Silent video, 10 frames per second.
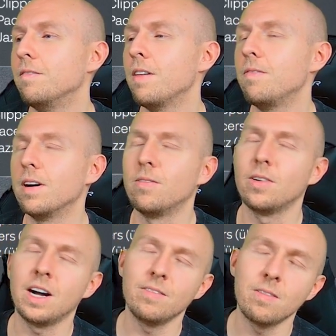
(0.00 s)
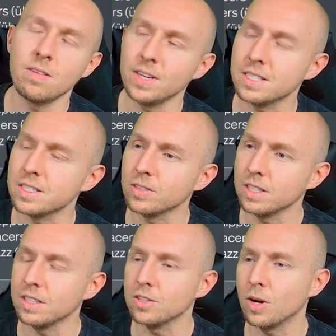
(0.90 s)
Wenn, boah, wenn wir wenigstens
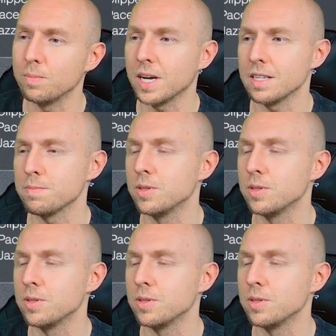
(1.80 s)
unter den Top 3 ist,